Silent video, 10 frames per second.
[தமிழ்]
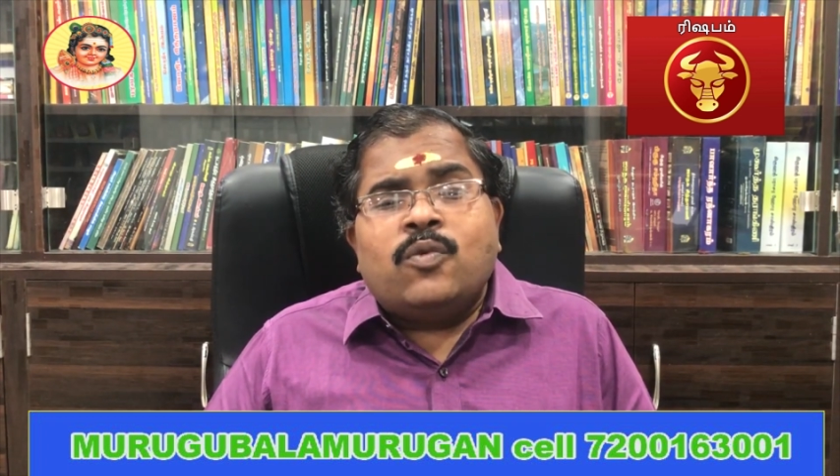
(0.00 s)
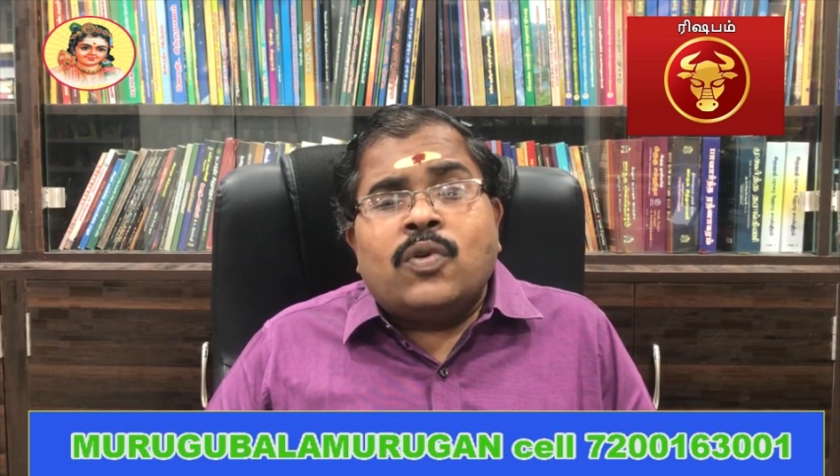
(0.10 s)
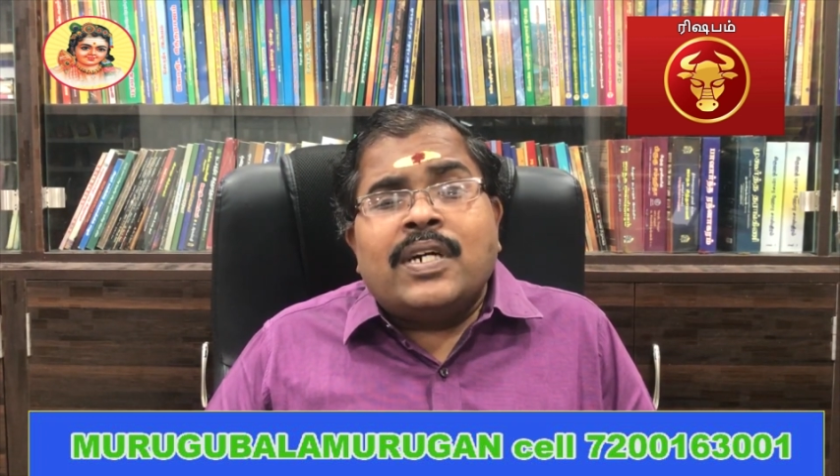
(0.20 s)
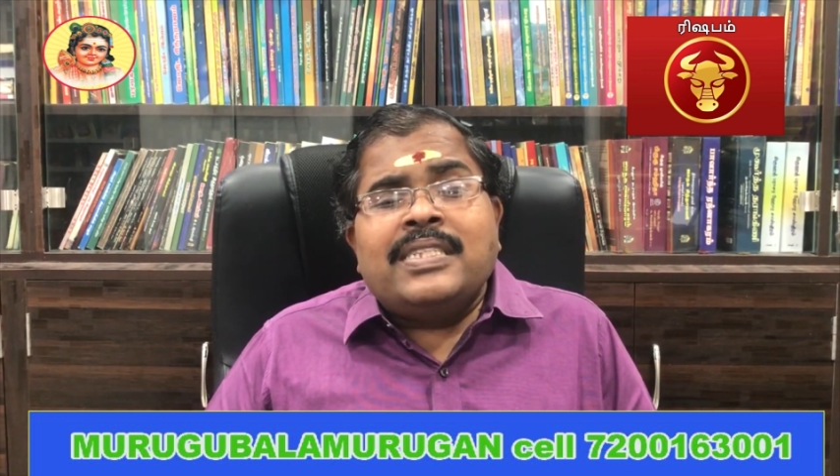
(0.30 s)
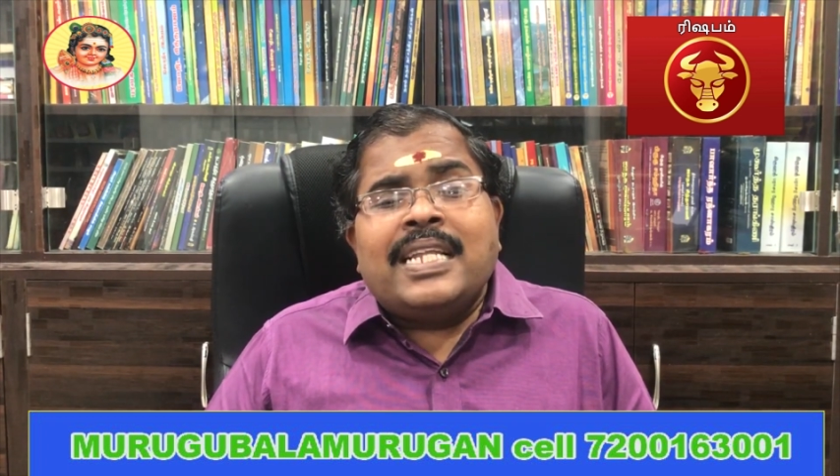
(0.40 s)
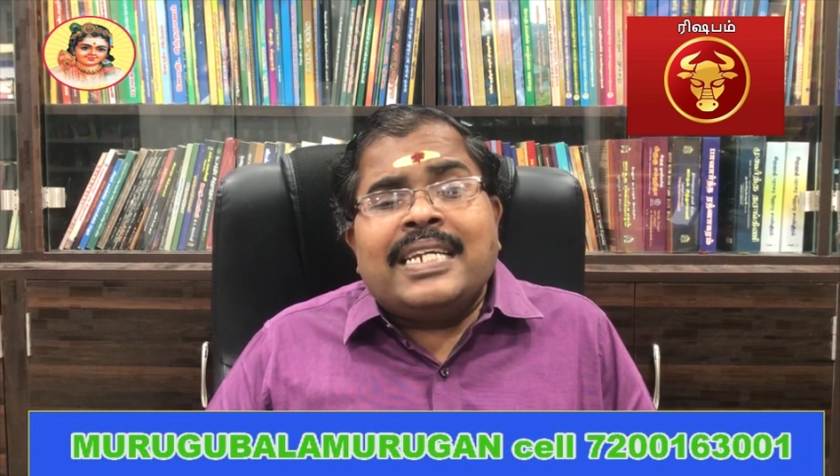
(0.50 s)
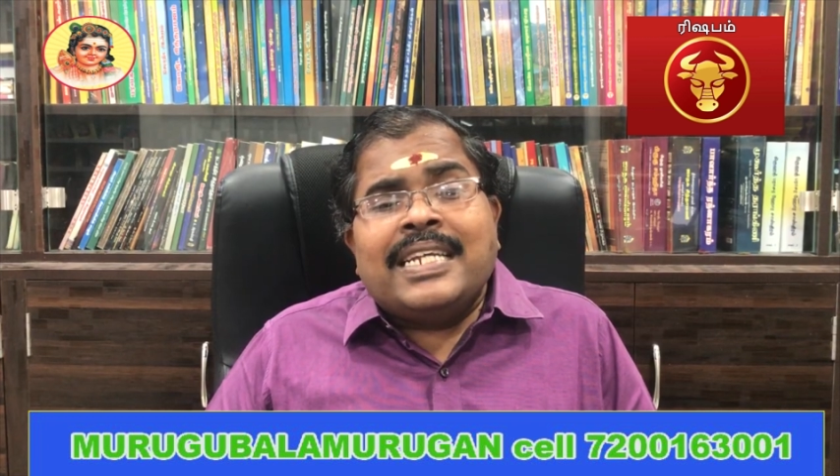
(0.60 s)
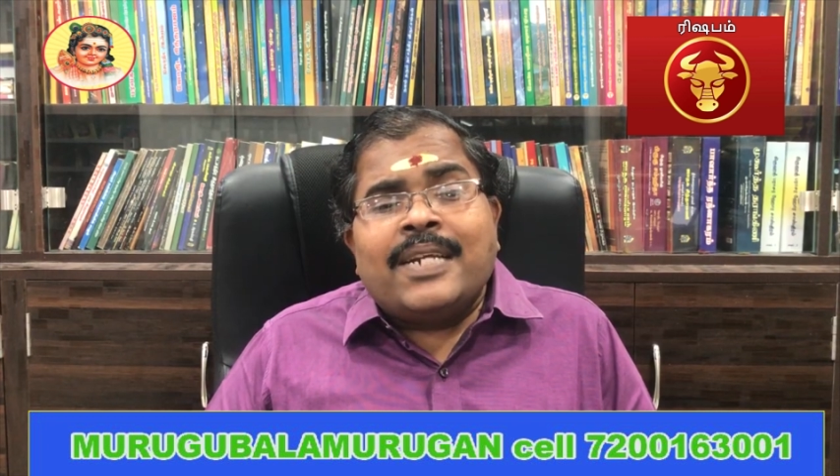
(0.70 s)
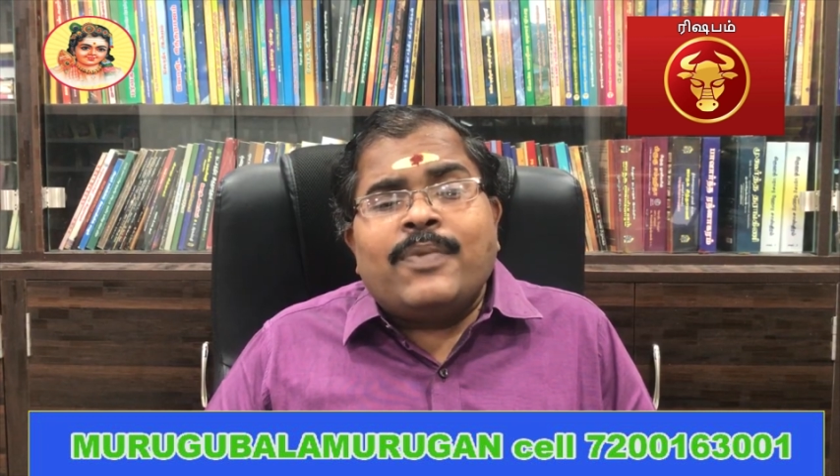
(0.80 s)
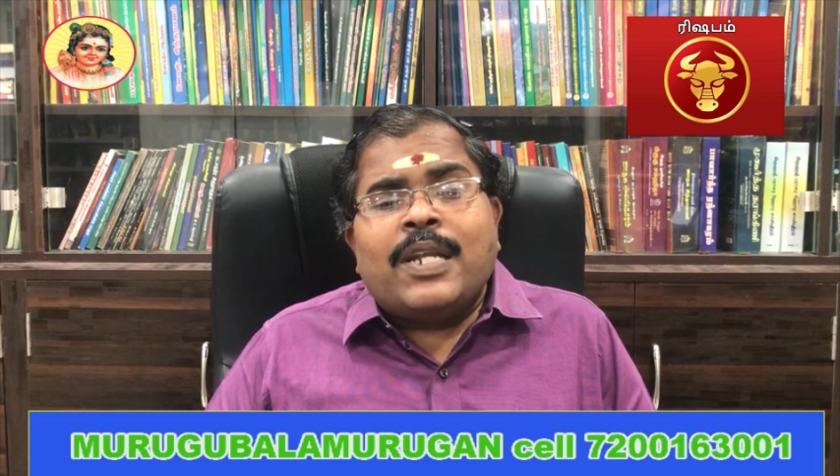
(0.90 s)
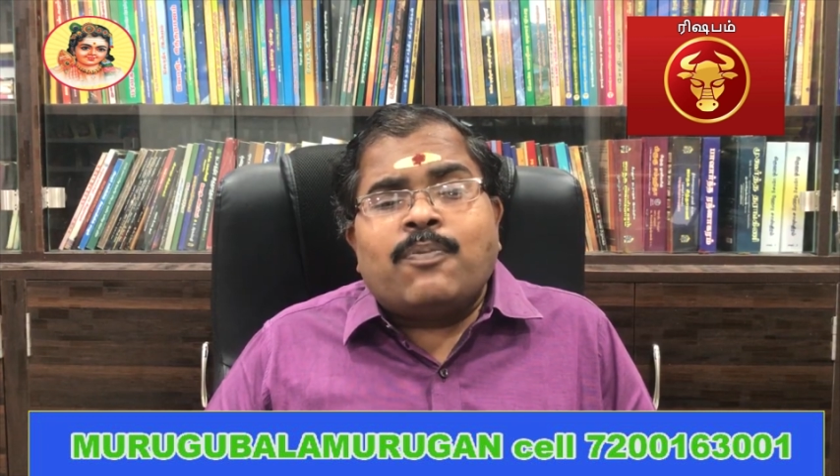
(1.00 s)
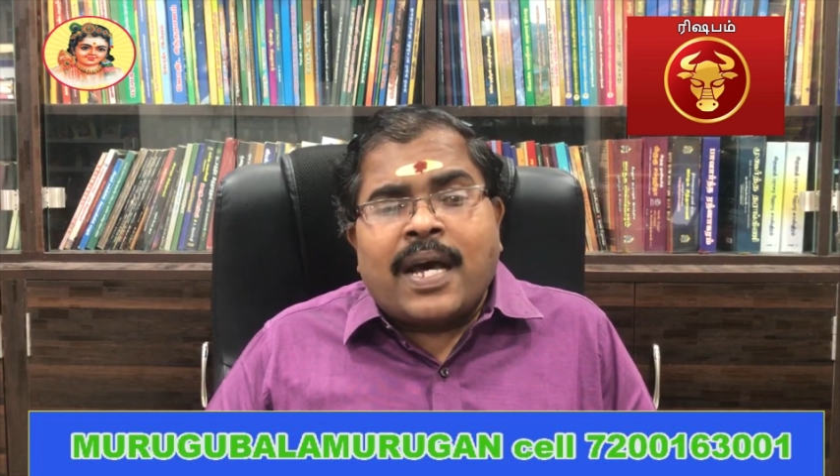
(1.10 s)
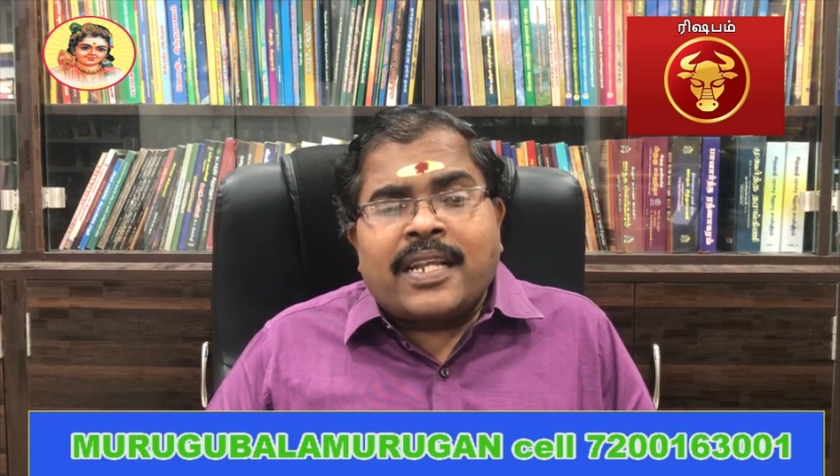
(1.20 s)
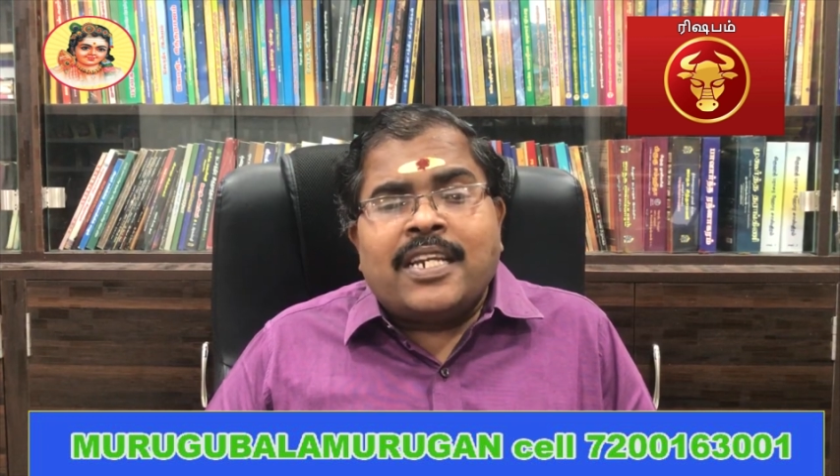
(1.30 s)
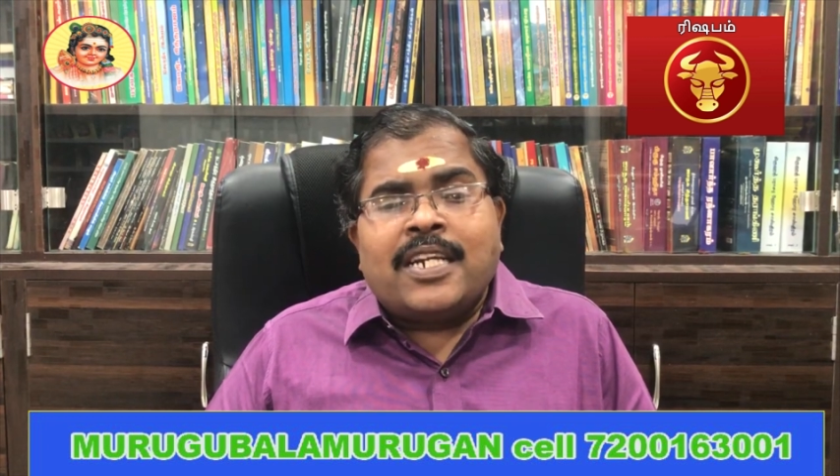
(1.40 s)
உகந்த நிறம் என
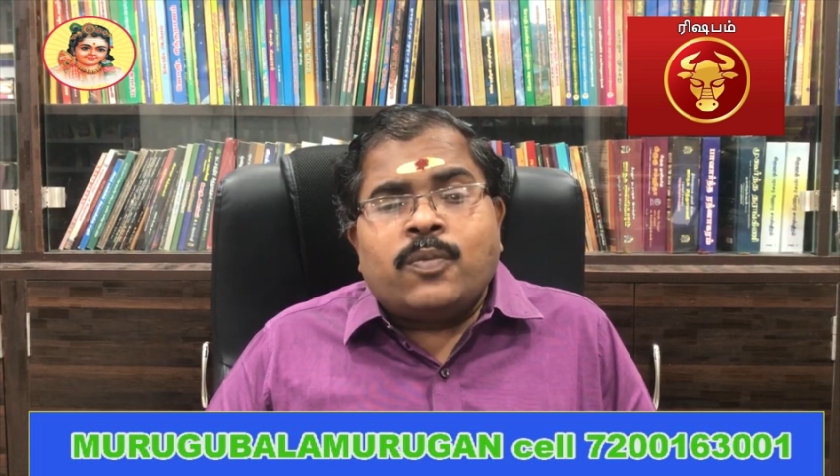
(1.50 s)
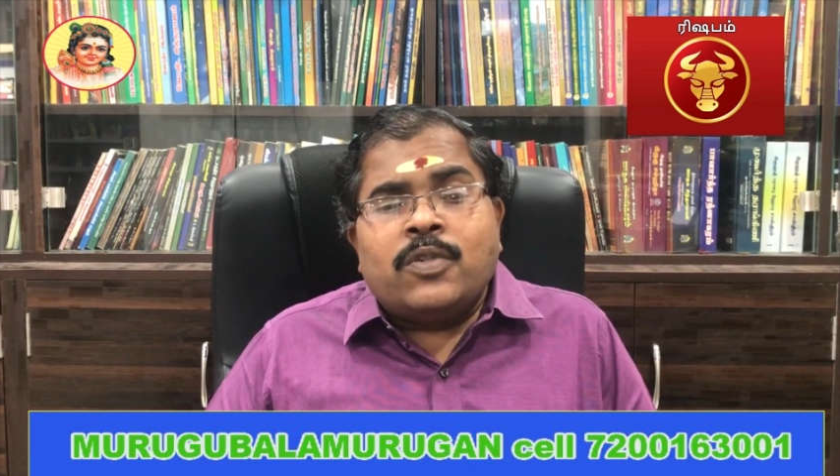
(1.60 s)
பார்க்கின்ற